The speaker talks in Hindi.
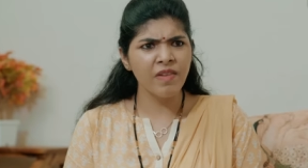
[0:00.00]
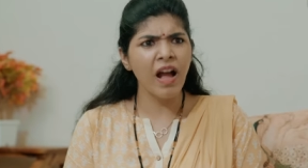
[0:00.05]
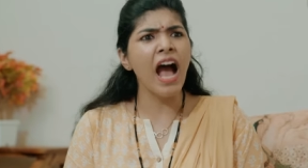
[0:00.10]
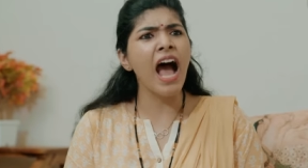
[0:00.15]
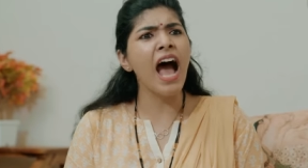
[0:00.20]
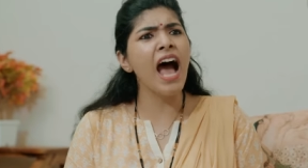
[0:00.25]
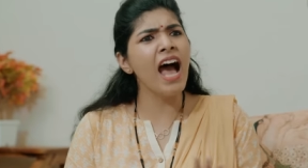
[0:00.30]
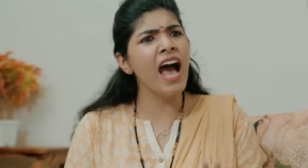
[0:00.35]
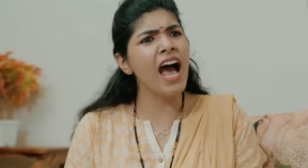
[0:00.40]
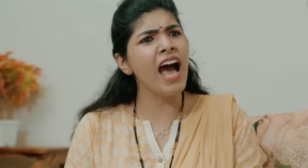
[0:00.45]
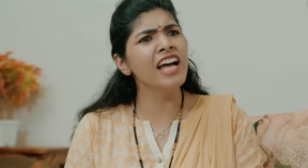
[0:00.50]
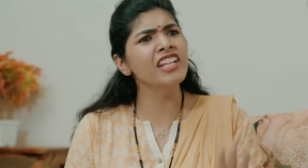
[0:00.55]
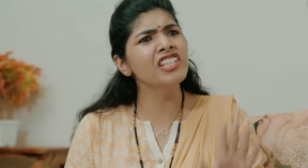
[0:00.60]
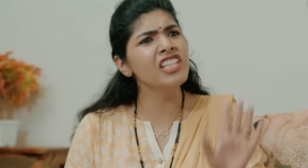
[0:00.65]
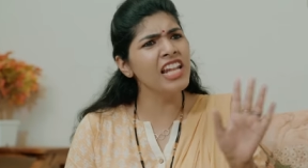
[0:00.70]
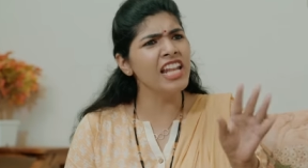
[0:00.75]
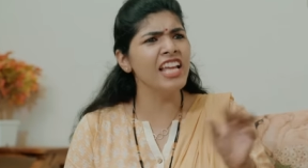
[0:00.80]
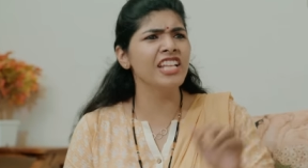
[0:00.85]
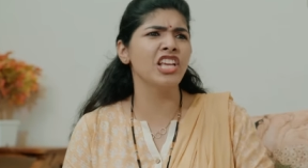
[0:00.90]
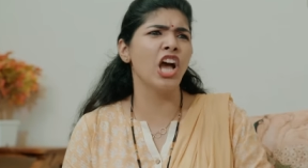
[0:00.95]
हाँ हाँ
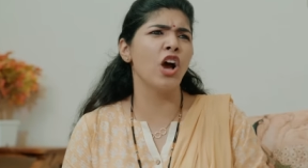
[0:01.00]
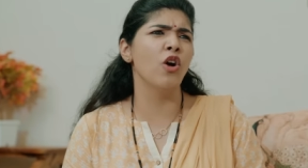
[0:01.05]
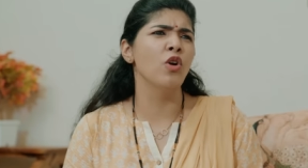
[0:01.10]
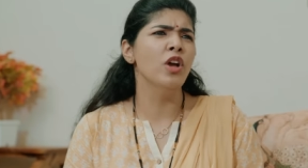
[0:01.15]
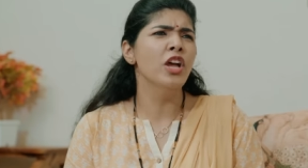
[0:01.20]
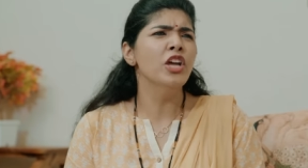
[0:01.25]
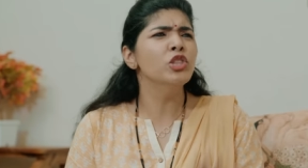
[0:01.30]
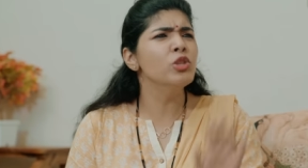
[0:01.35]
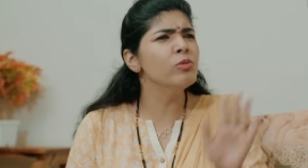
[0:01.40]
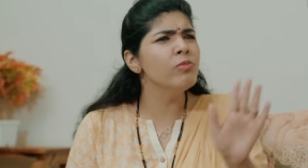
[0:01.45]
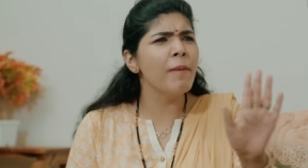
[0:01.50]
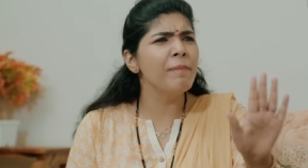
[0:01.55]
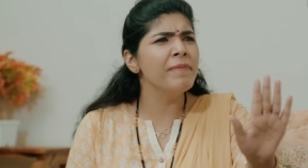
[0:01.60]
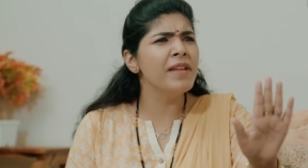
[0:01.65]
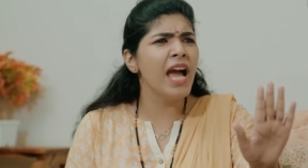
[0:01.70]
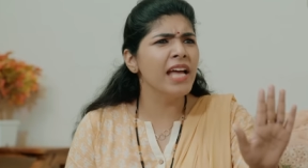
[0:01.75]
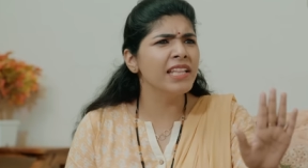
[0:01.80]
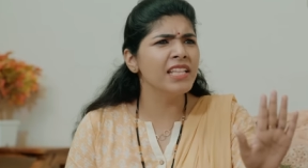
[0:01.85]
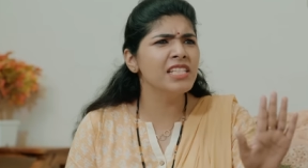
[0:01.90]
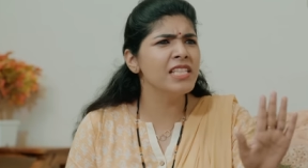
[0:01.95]
चले जाओ तुम
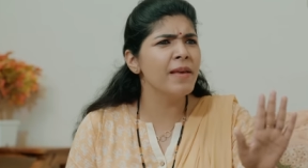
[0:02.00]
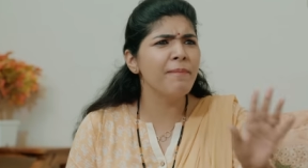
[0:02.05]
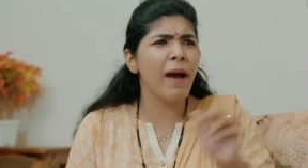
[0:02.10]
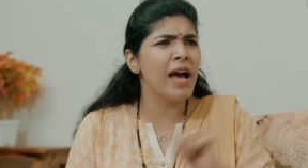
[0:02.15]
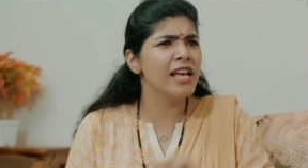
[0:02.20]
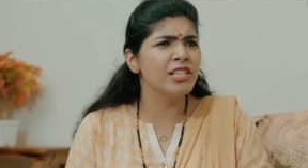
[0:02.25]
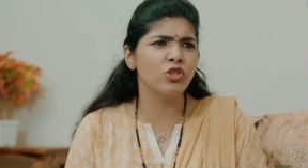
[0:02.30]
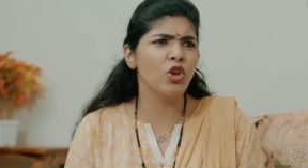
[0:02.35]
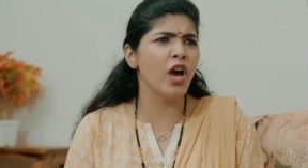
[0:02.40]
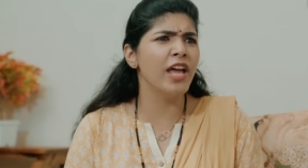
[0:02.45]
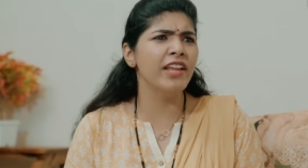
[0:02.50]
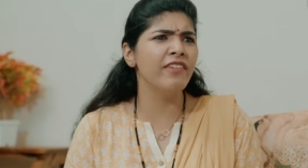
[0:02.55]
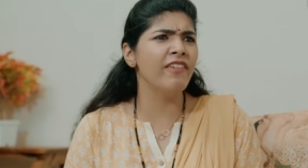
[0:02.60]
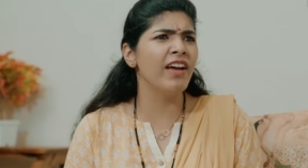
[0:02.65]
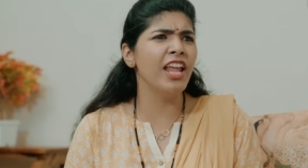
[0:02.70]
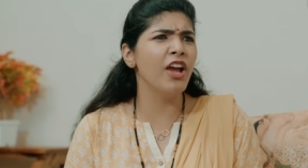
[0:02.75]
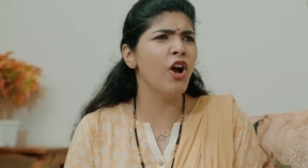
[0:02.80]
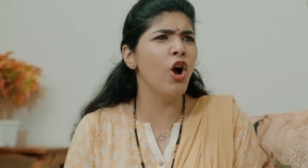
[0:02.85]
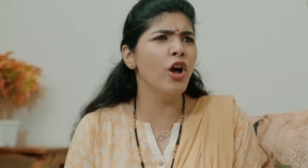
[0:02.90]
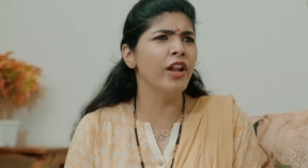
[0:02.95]
अपनी आदत से बास तो आने
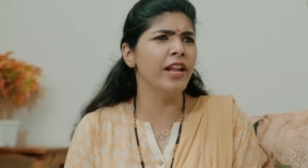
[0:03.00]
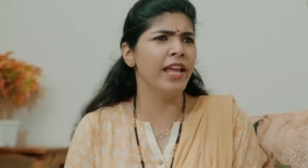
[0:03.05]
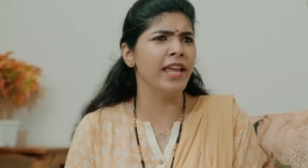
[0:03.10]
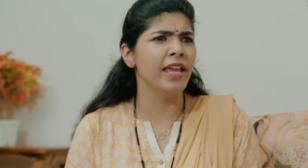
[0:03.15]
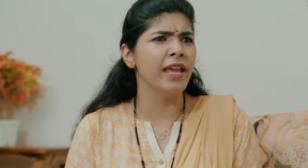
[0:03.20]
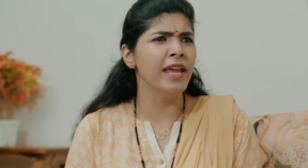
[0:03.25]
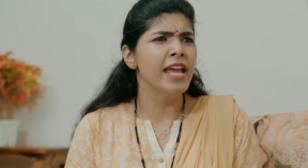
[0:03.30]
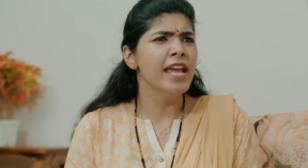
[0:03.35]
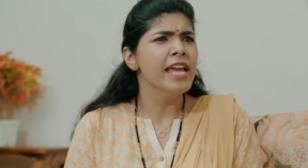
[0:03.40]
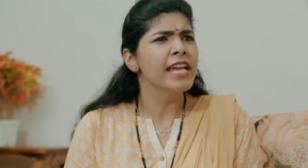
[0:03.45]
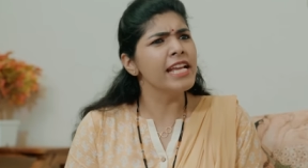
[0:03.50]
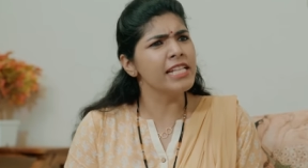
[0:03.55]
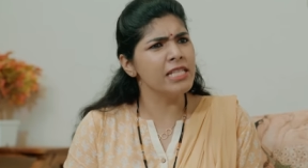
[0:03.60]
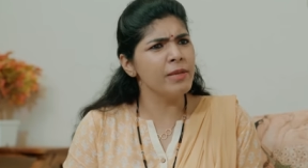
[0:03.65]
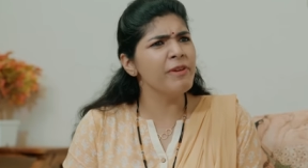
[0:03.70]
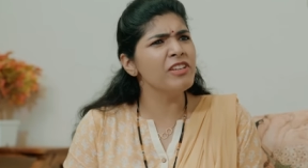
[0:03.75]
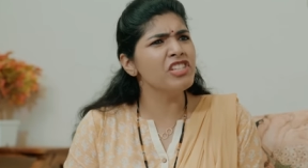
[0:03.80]
वाले हो नहीं किसी